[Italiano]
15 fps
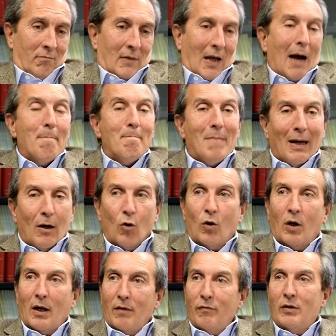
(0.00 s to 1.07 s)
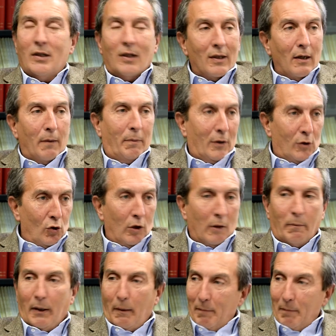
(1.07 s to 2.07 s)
ammalora la vita delle persone per